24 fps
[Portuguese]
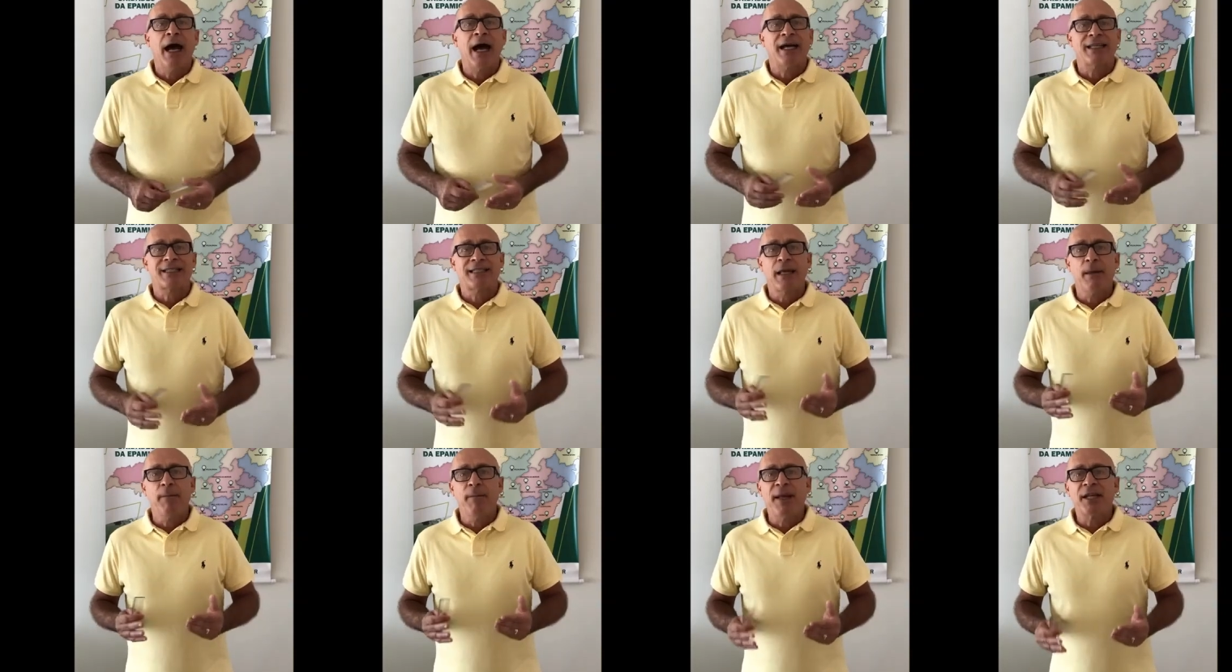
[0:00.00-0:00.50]

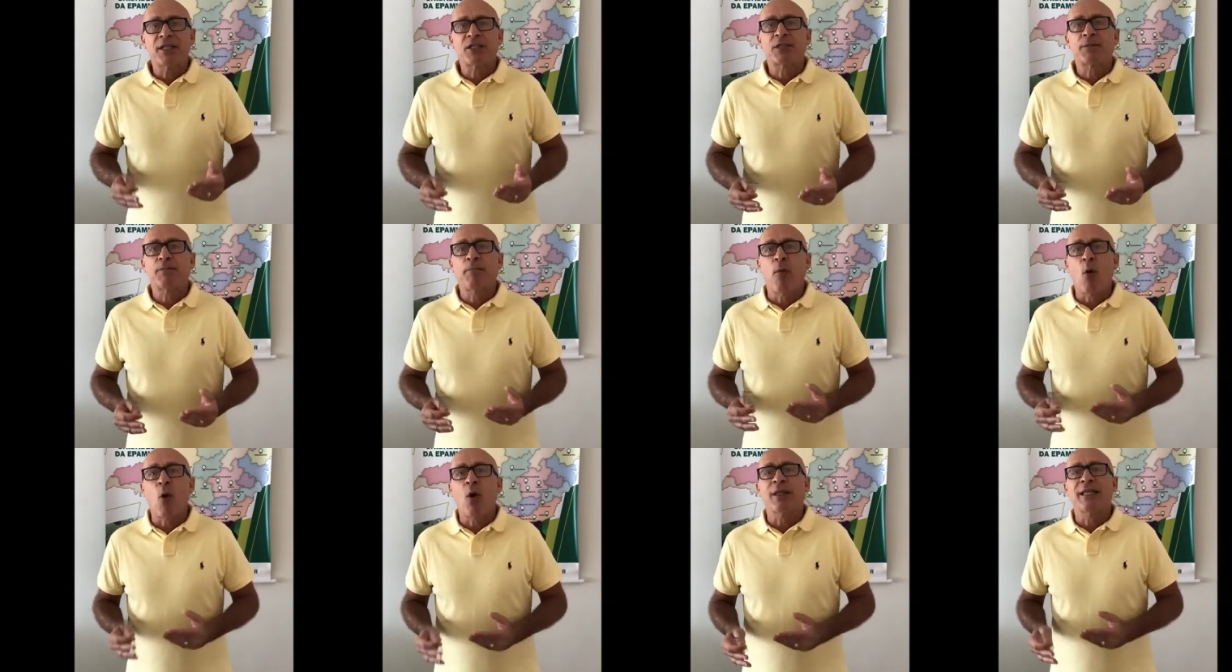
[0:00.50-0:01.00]
As sementes
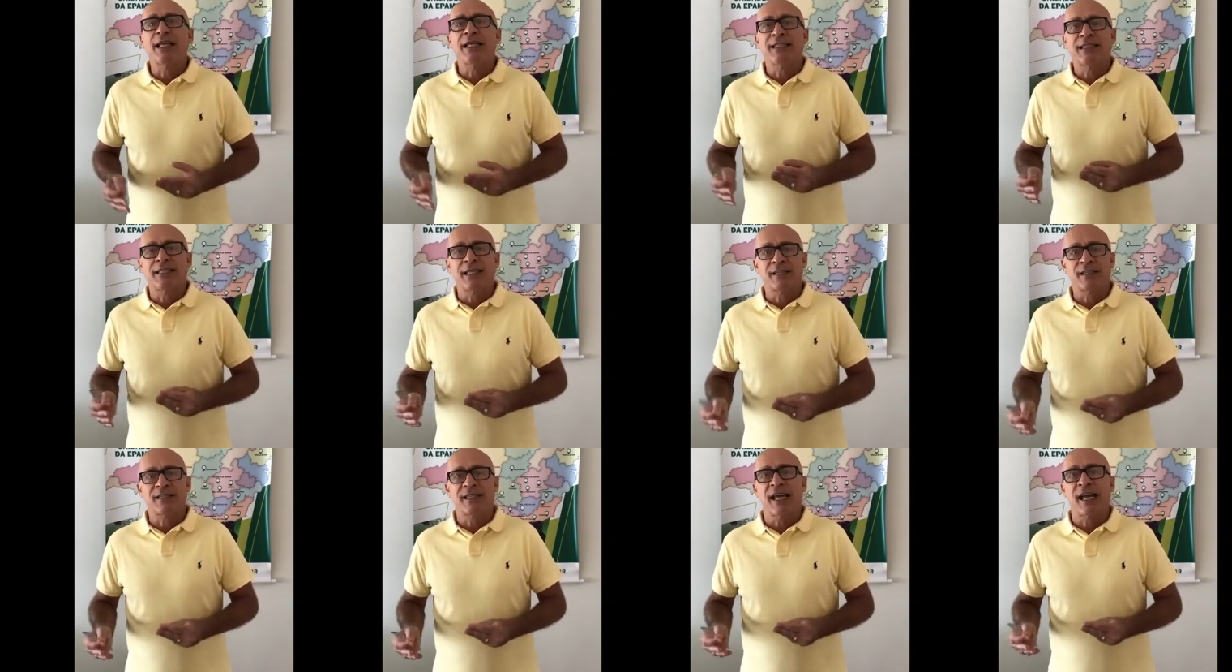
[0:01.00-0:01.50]
podem
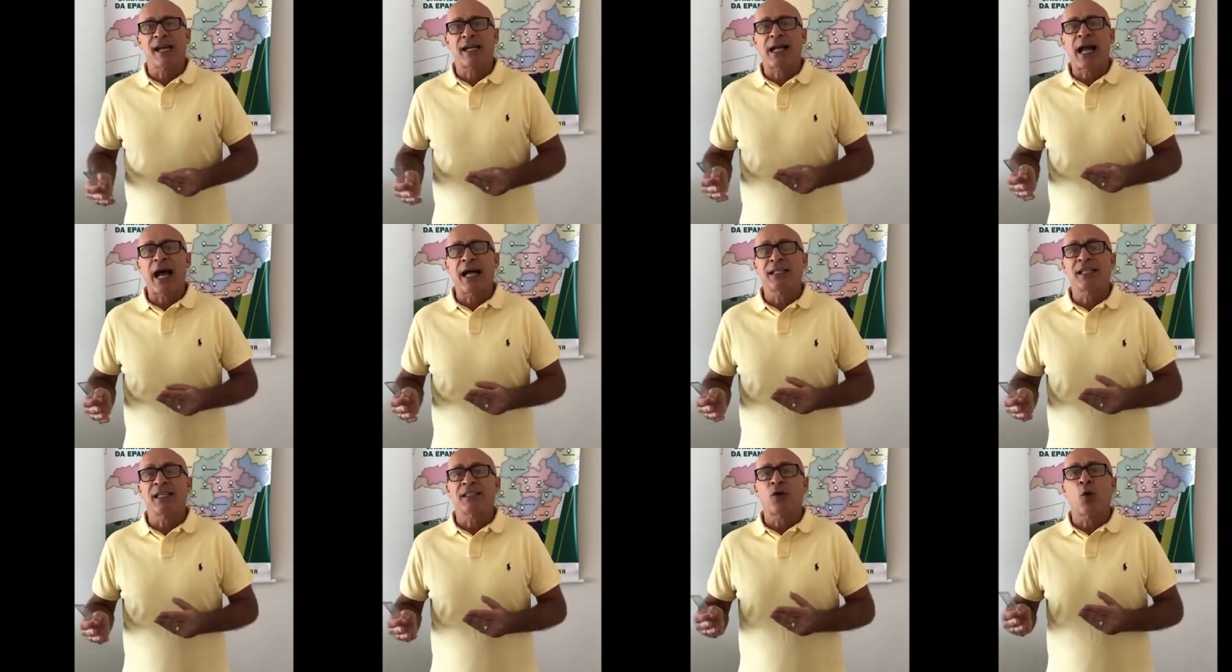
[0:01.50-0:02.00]
ser
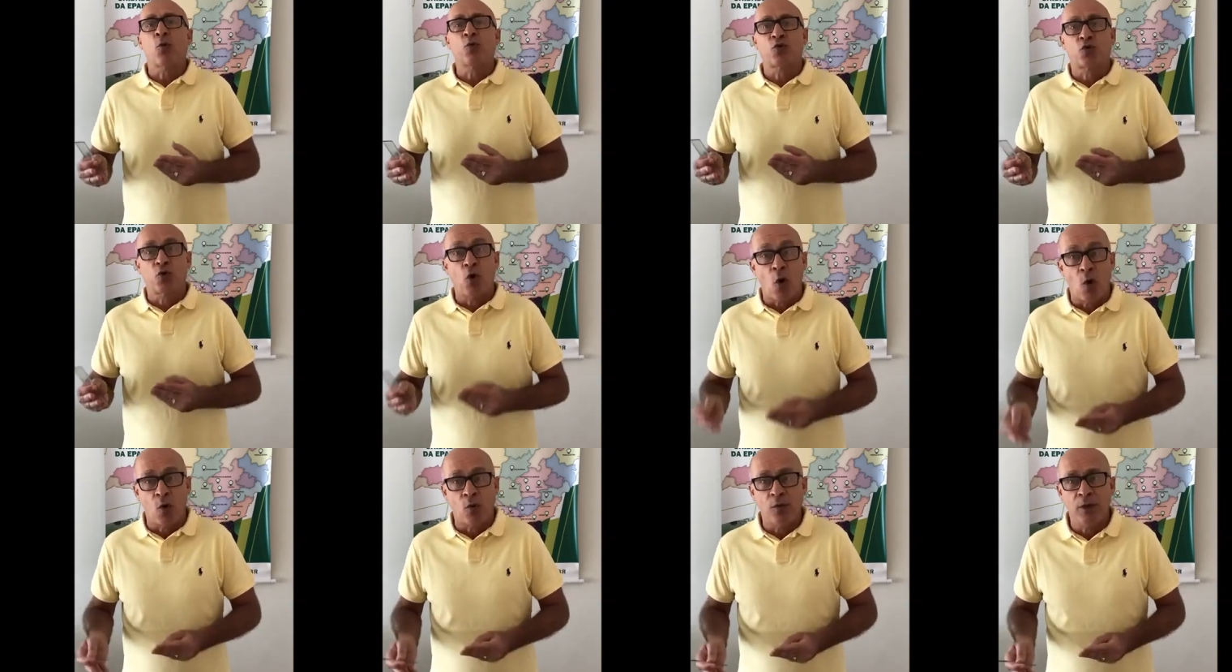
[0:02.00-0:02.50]
cercadas ao
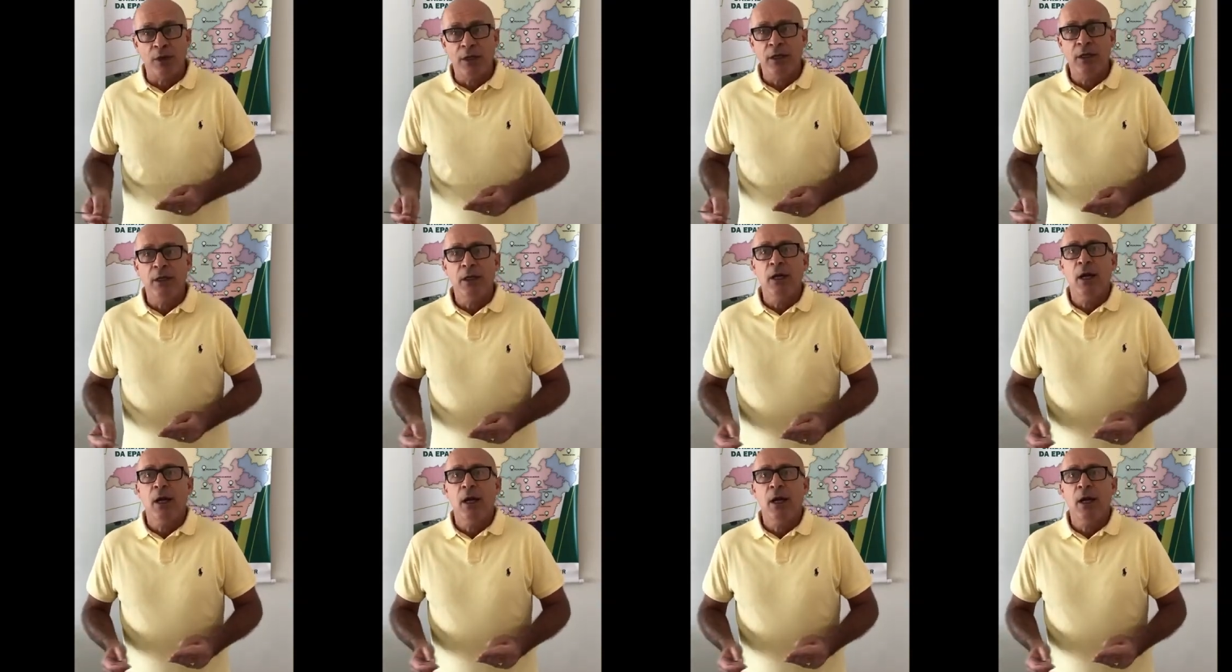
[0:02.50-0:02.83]
sol